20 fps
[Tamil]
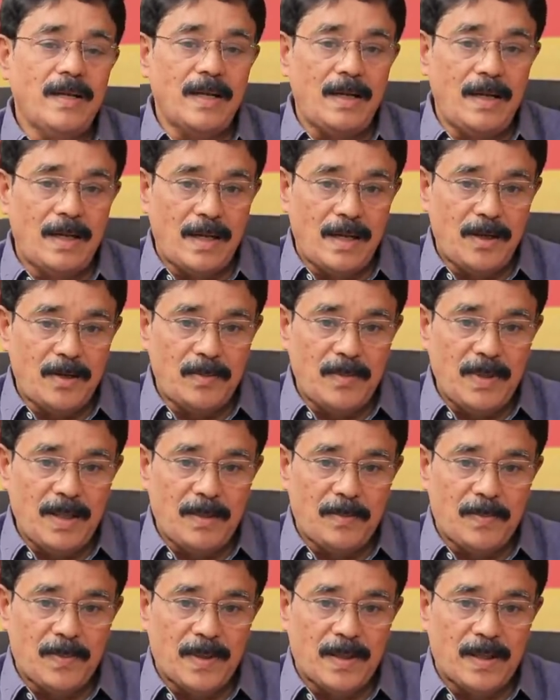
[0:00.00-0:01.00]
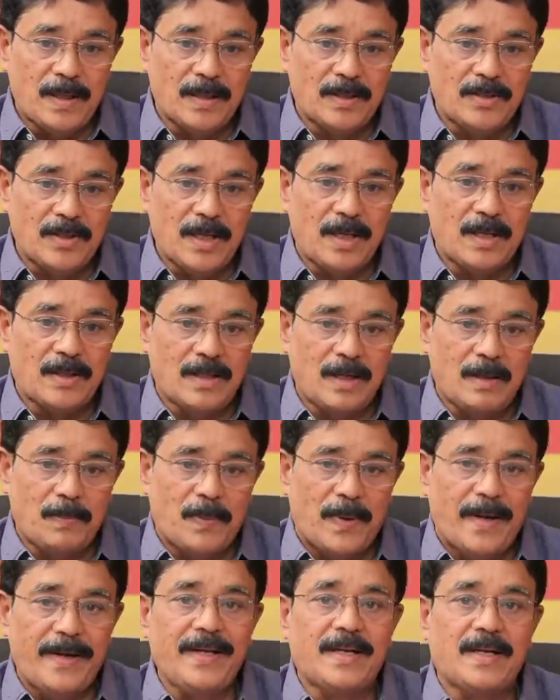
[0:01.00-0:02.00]
எல்லாருமே இப்போ தேர்தல்
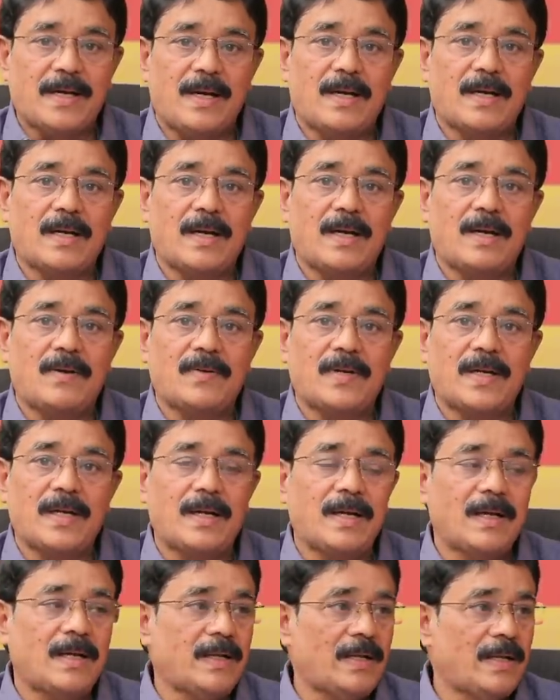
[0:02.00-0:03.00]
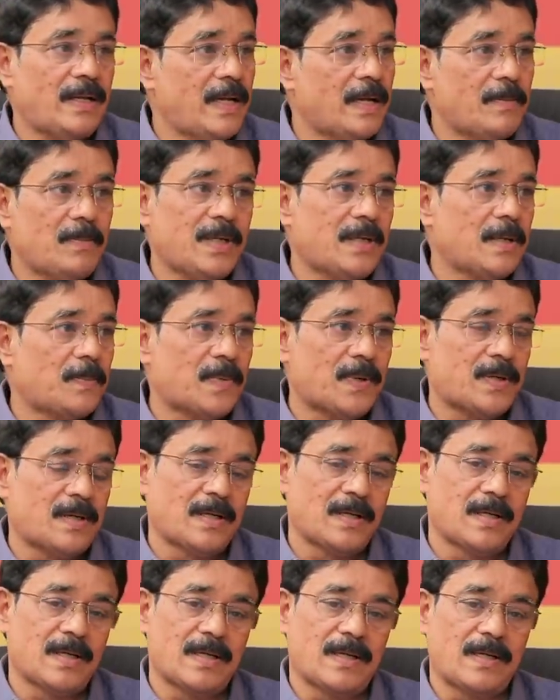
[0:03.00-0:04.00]
பணிக்காக அவங்க
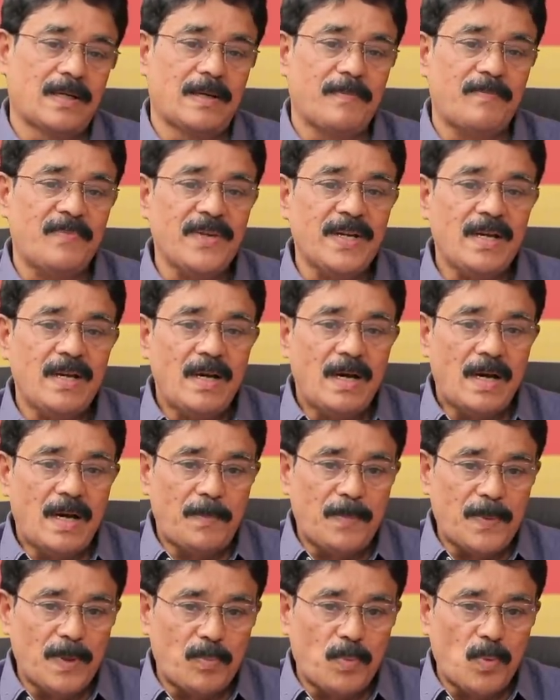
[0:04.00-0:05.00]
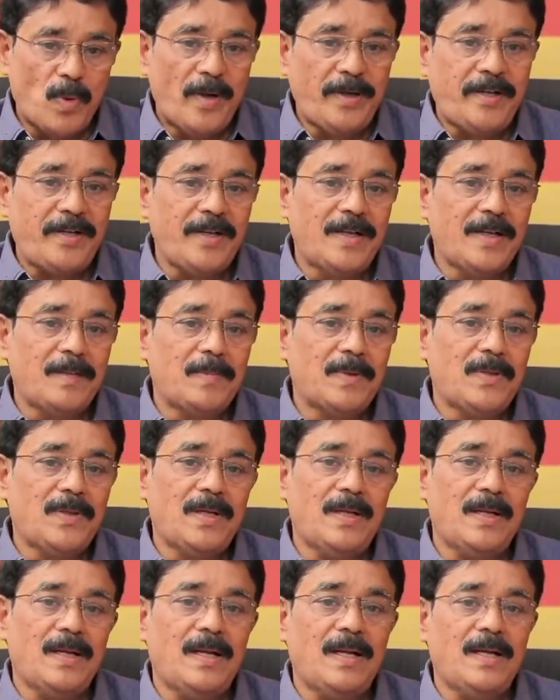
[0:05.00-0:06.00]
நியமிக்கப்பட்டிருக்கிறார்கள் அப்போ போட்டி என்பது
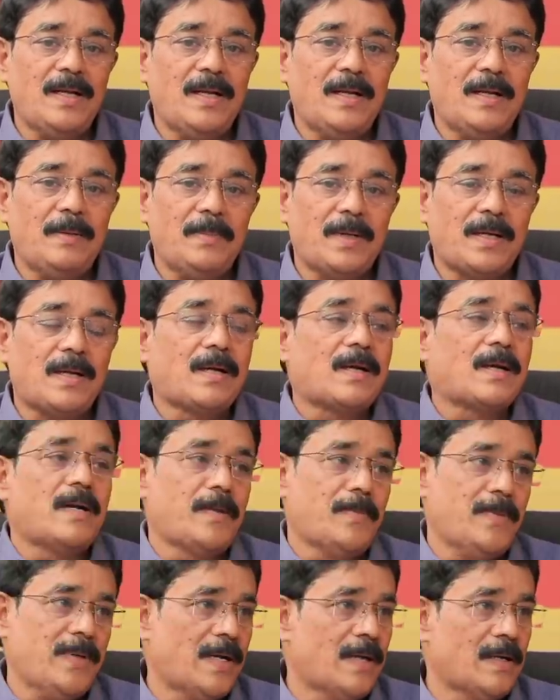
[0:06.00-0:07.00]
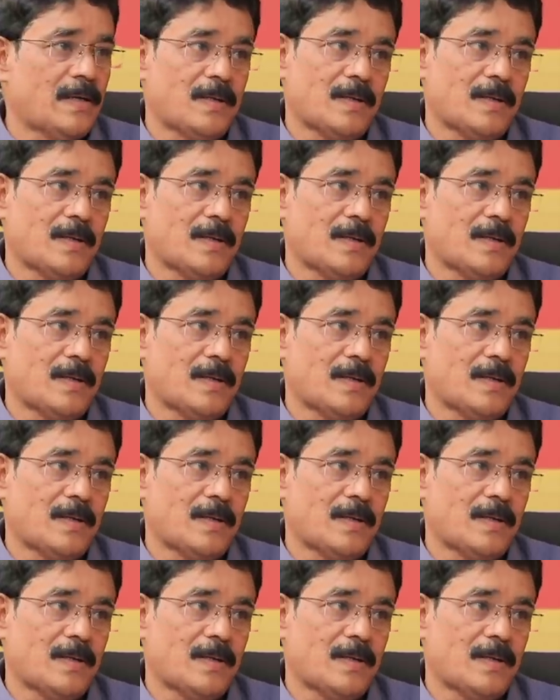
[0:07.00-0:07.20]
நெல்லையிலே மிக கடுமையாக